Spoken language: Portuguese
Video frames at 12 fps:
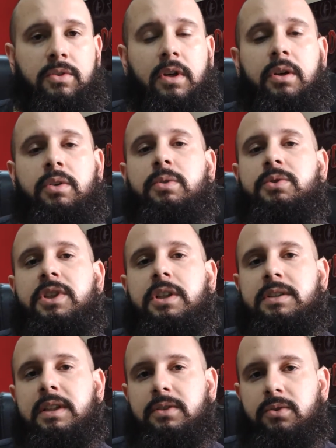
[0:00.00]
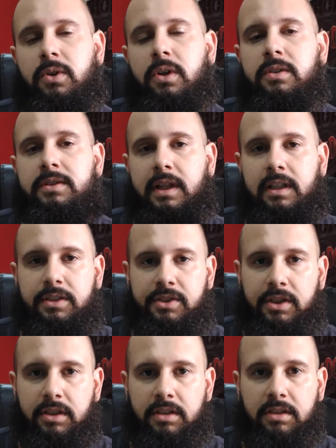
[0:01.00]
só que eu não tinha acessórios e ela
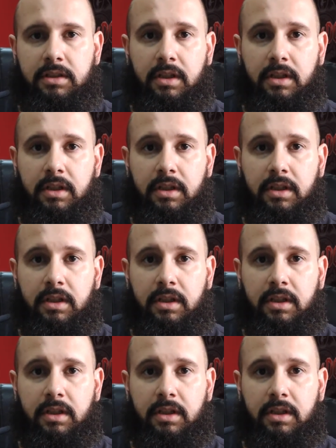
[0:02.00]
tinha.